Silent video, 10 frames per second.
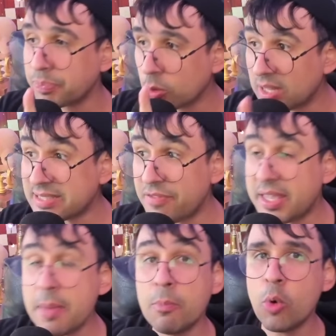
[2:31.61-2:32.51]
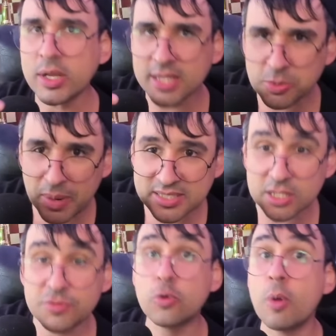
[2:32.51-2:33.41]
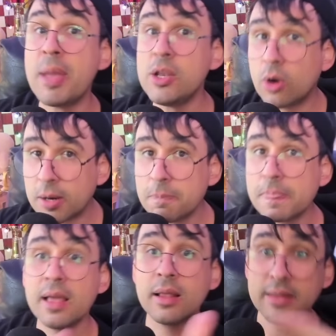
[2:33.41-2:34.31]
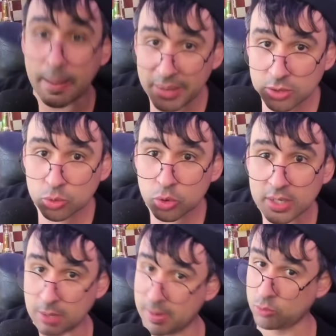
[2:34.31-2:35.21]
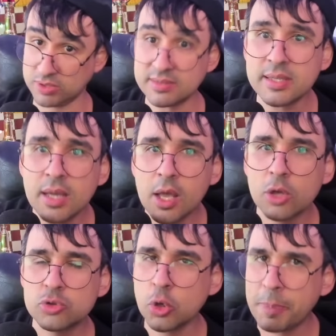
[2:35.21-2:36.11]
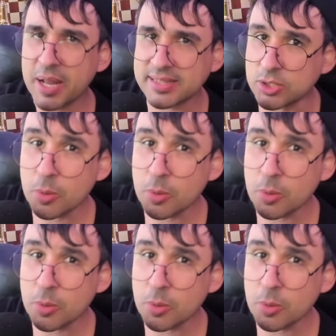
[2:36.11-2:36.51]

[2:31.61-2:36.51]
O Lazavik em muitas partidas ficou melhor na abertura, que é uma coisa assim surpreendente.